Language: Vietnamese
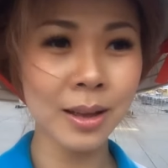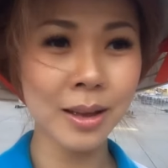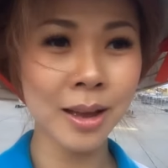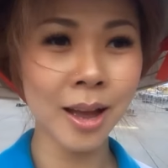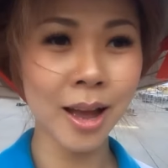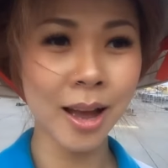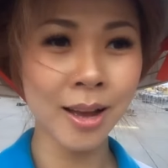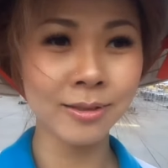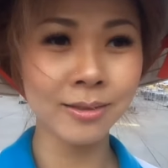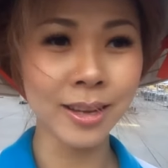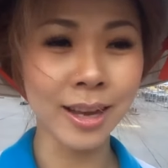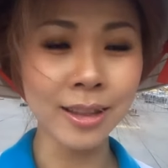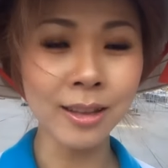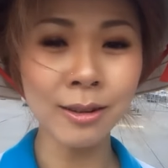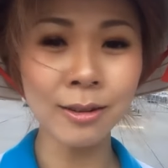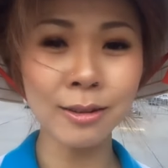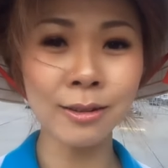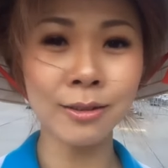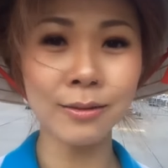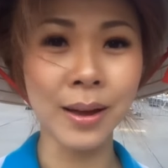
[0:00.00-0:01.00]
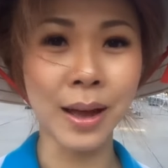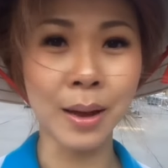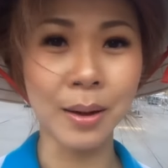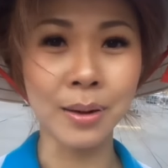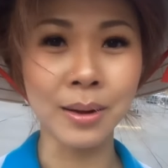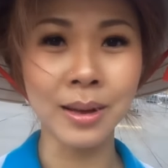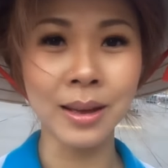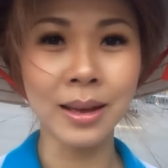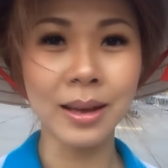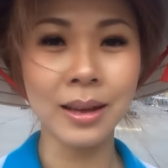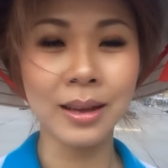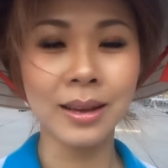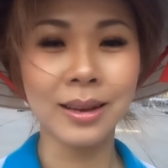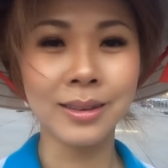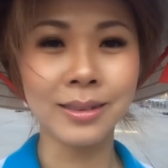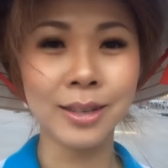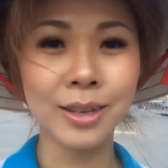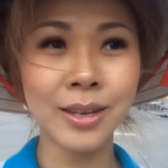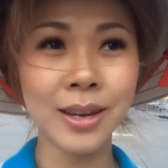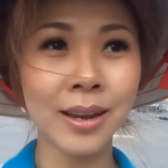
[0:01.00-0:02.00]
à, dễ thương và
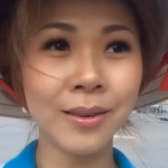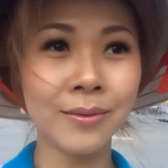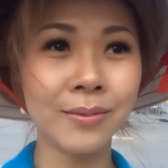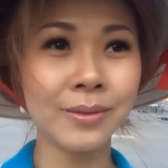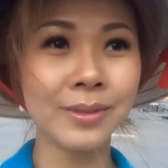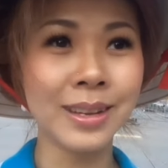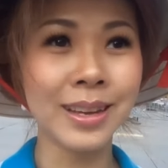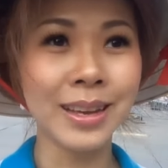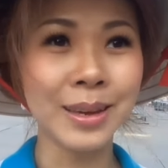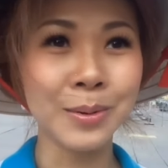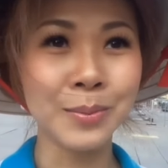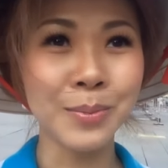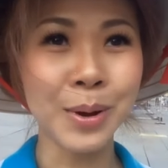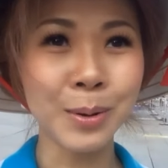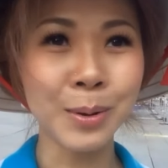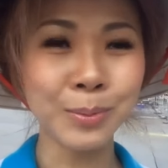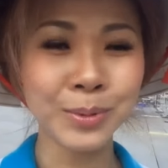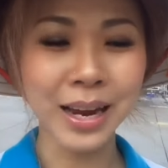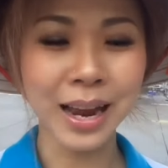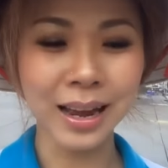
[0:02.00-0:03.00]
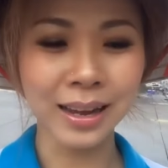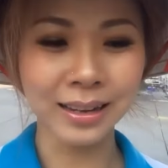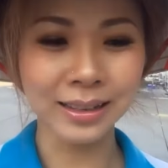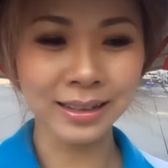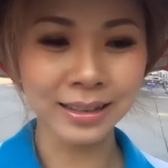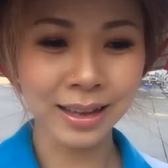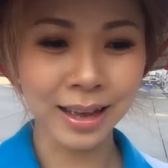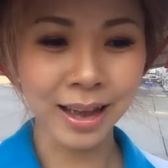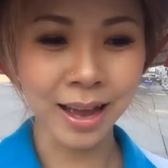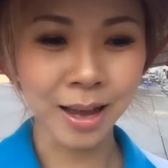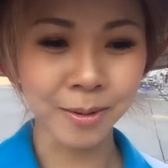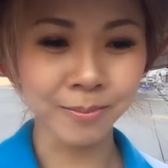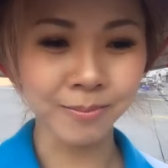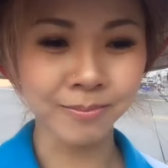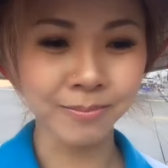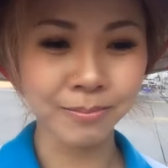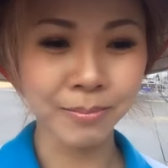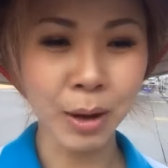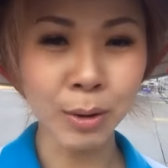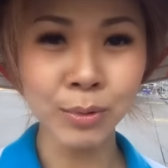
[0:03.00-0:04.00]
cho nên mong rằng à,
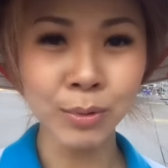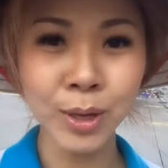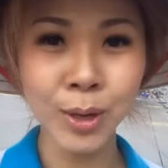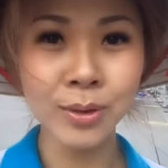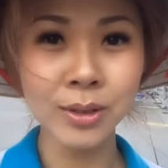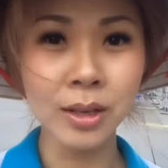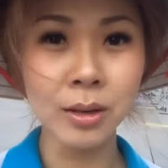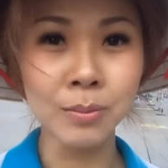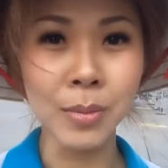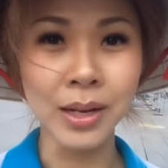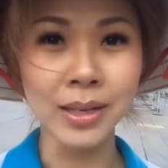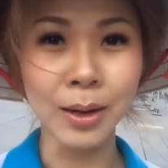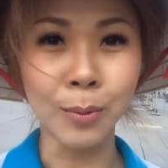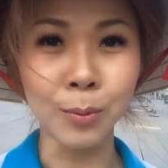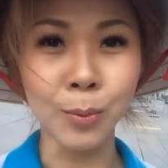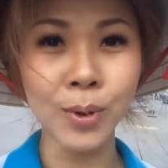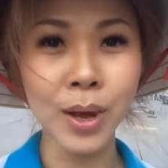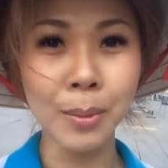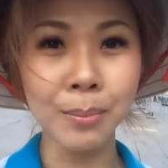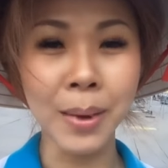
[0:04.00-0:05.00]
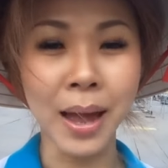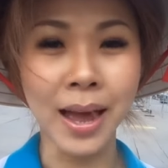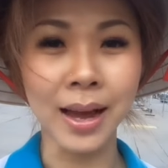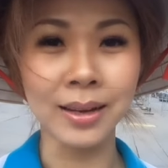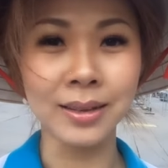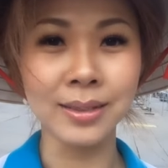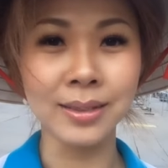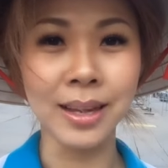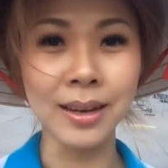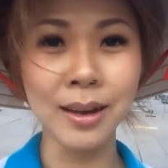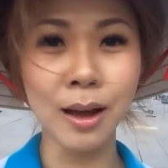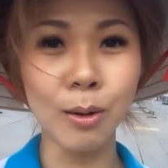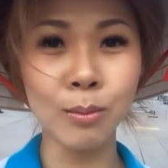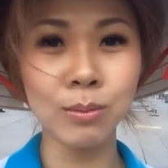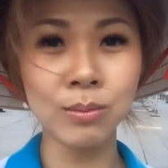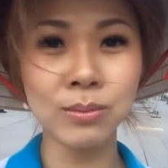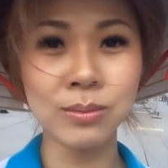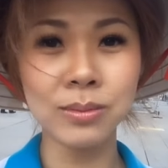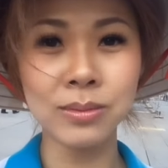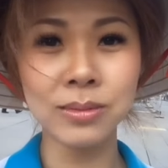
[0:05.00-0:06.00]
bao nhiêu sự mệt nhập của các bạn sẽ
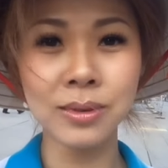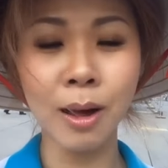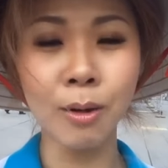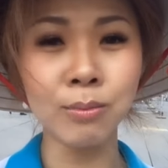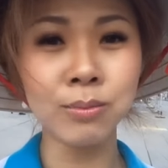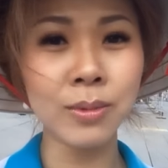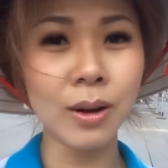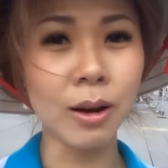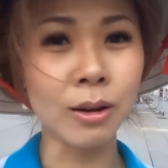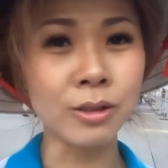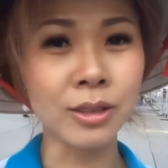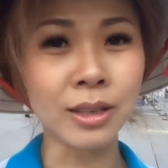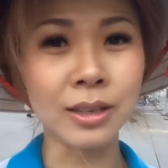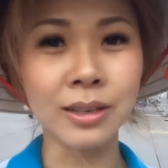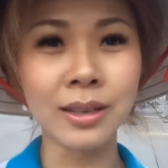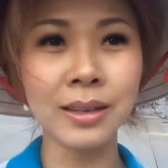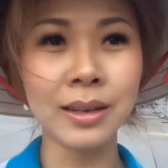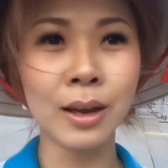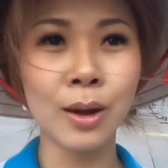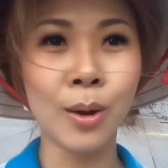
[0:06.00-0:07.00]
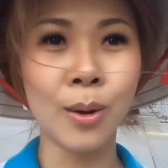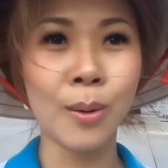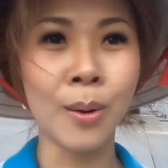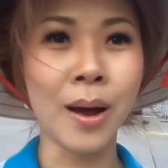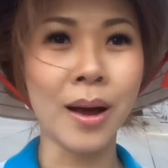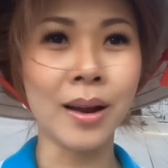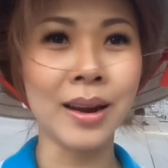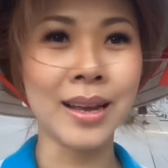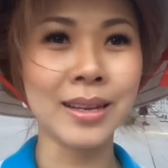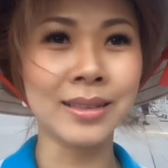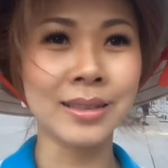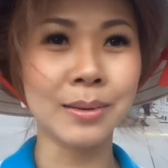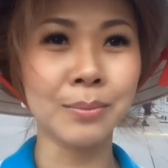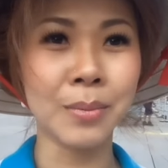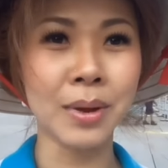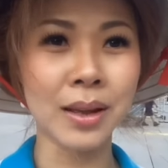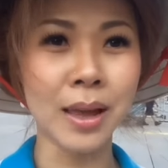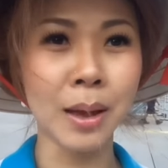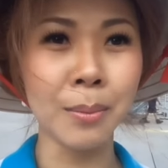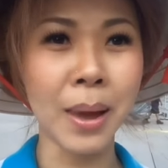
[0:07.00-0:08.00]
không không còn nữa hoặc là
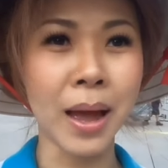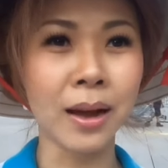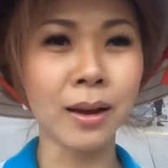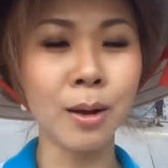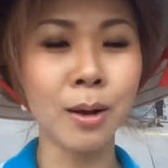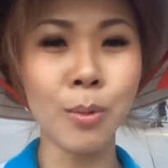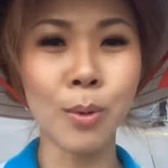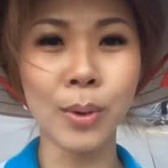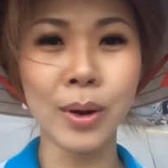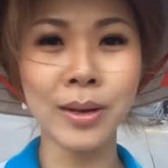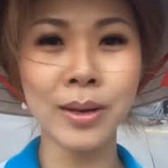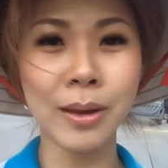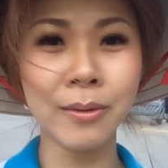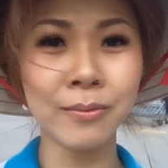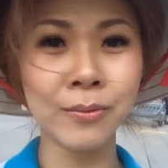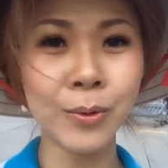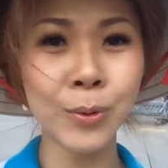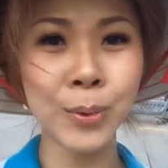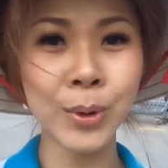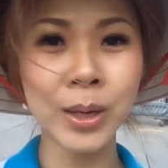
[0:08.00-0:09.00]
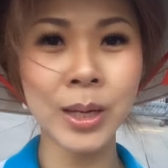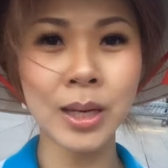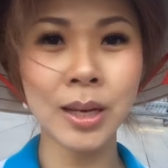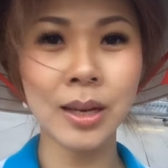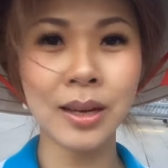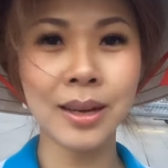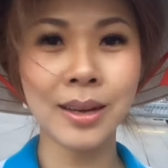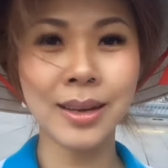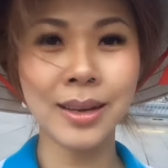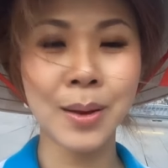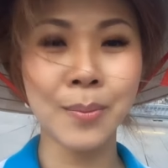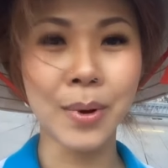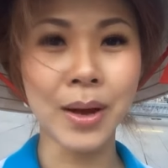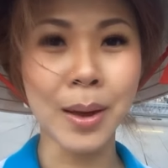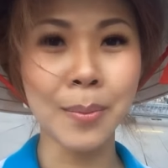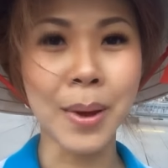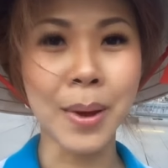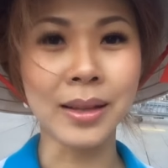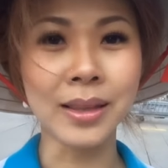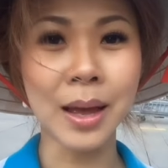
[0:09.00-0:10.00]
các bạn có một cái niềm vui khi mà
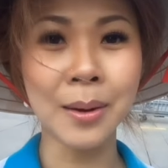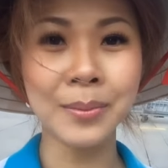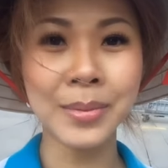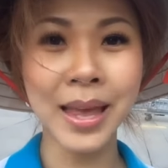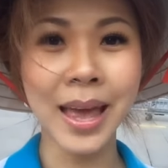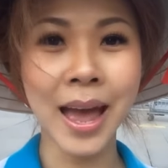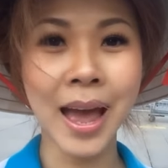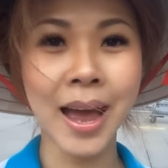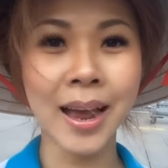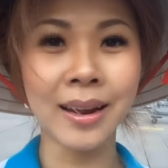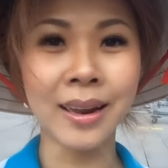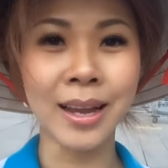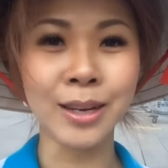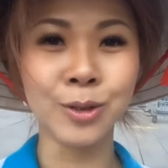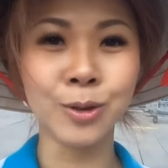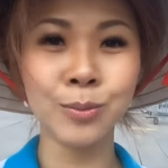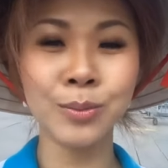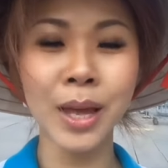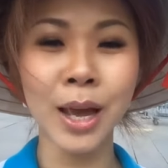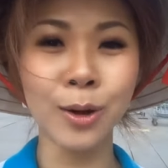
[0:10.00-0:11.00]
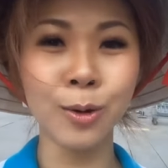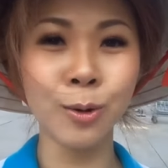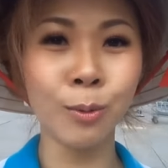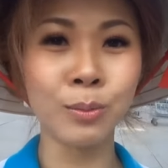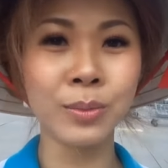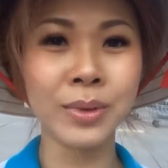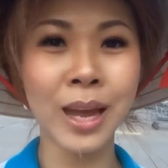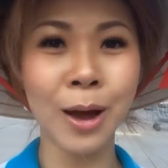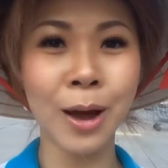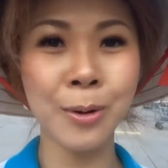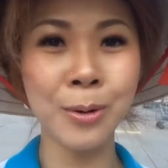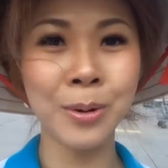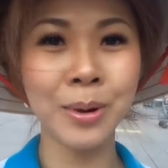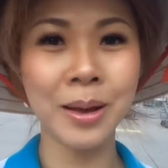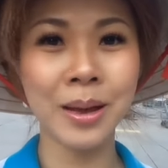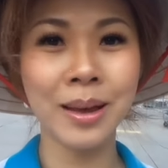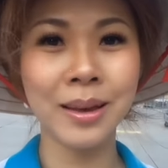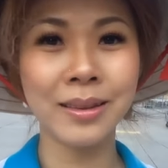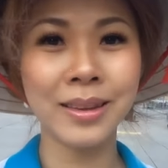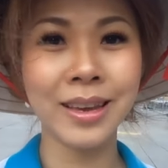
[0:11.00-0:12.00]
các bạn tham gia là chúng ta cùng nhau
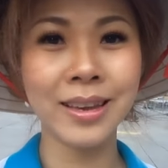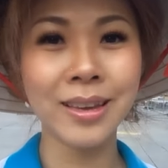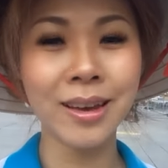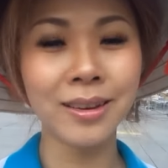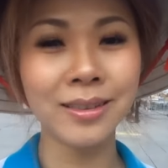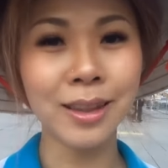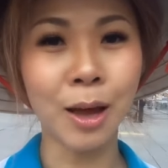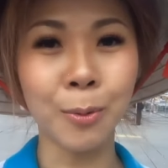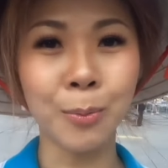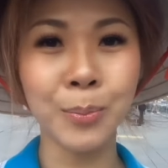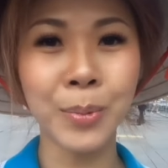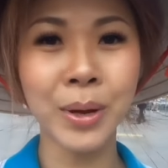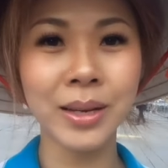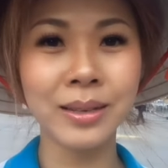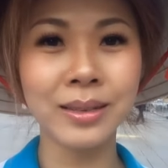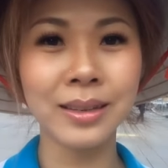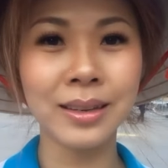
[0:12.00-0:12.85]
vì dân tộc mình